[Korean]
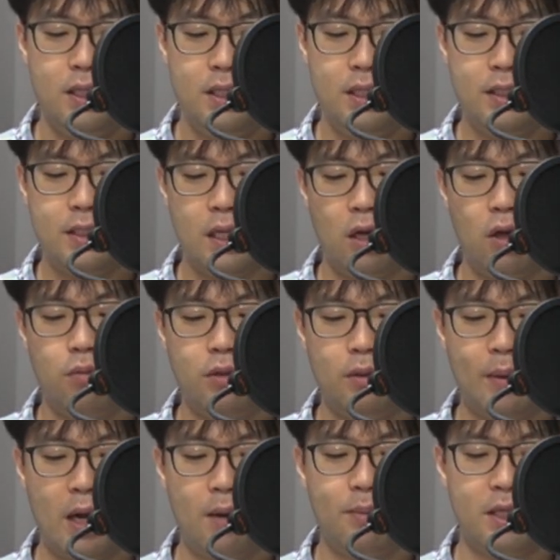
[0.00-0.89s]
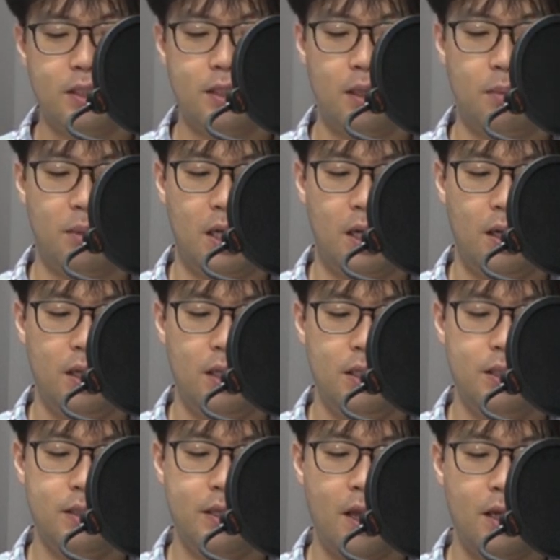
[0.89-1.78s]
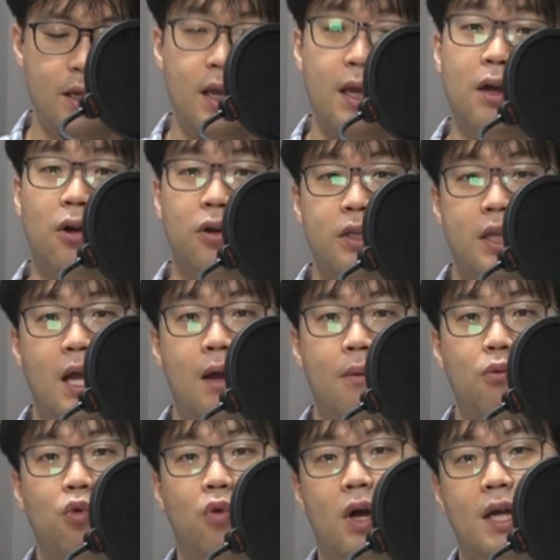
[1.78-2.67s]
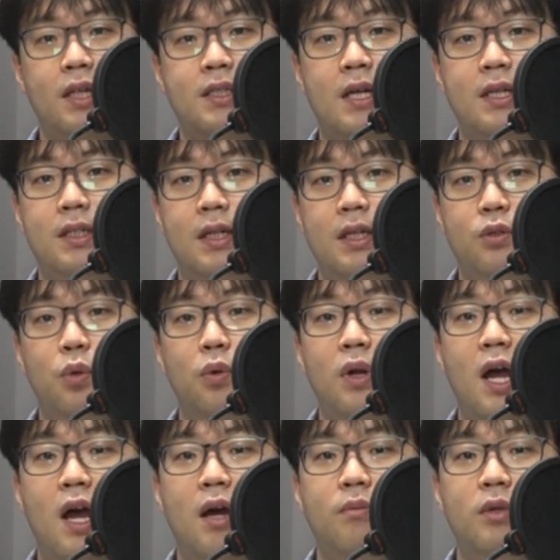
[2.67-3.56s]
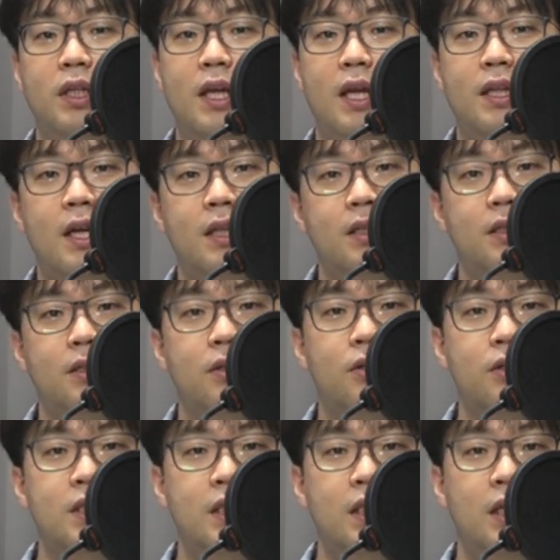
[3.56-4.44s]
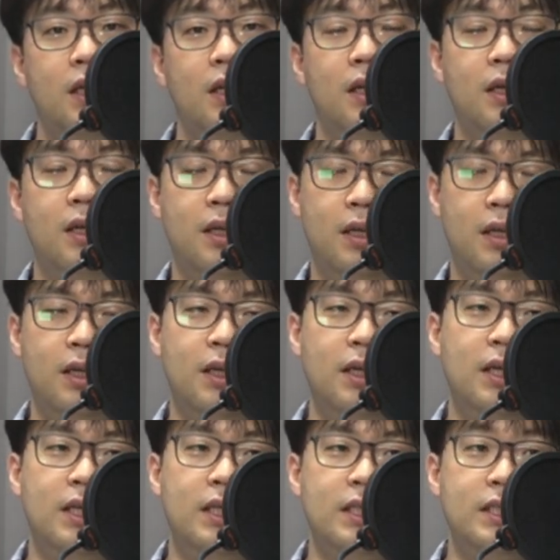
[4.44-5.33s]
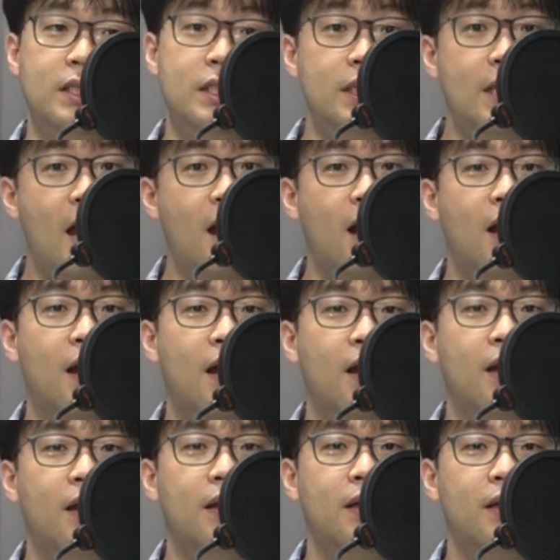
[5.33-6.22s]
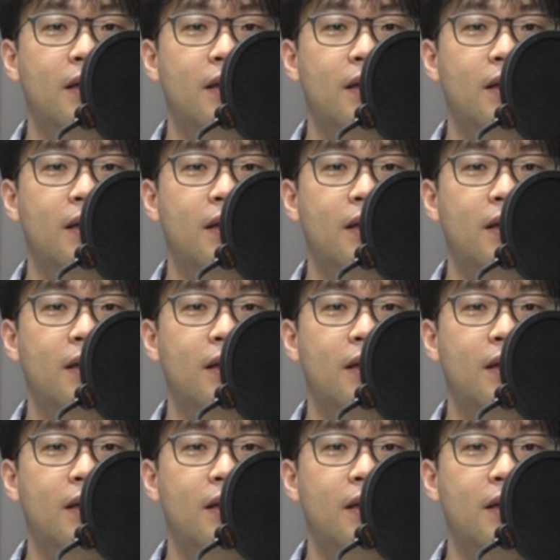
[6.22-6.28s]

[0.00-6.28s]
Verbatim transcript: 이 체험을 발판 삼아 이 세계의 거대함과 자신의 초라함을 깨닫는 것이 신앙